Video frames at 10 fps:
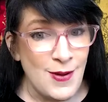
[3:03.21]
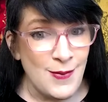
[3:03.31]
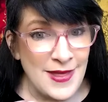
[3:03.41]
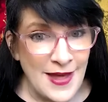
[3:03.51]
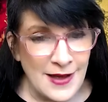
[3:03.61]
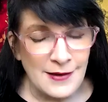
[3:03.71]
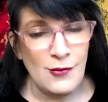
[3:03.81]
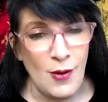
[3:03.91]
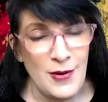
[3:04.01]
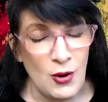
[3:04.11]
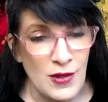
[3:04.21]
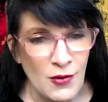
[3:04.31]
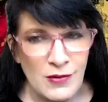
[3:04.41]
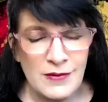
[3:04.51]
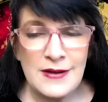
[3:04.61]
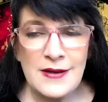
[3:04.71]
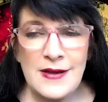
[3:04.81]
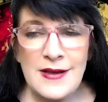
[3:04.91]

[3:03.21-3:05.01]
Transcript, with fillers: en mi vida lo había oído